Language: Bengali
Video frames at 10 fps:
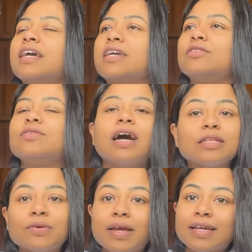কিন্তু
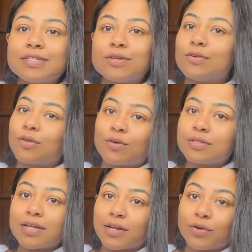রাত হয়ে গেছিলো
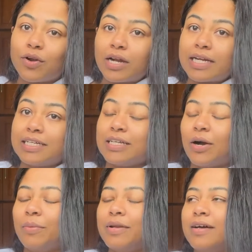তখন স্নান করাটা ঠিক
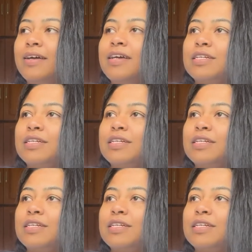হবে না